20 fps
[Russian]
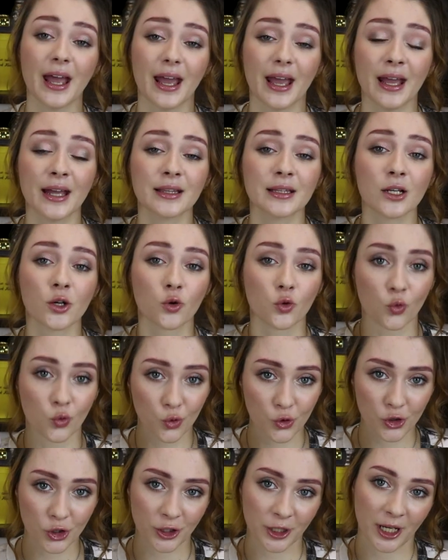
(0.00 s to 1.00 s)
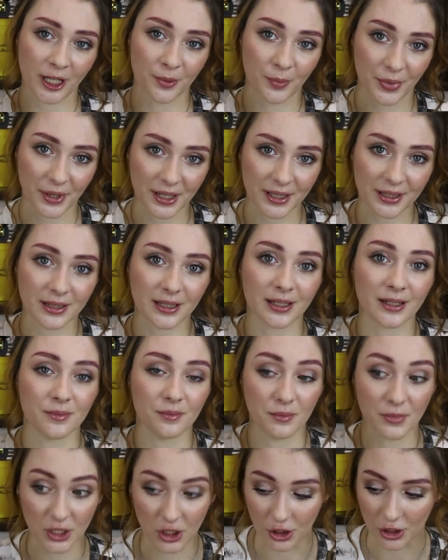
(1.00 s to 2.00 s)
это кушан от бренда
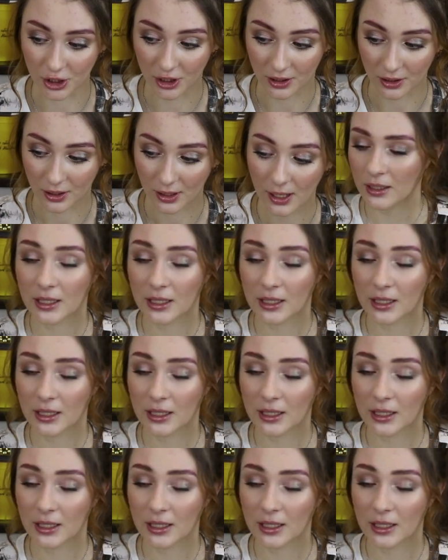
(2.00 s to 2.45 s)
Миша.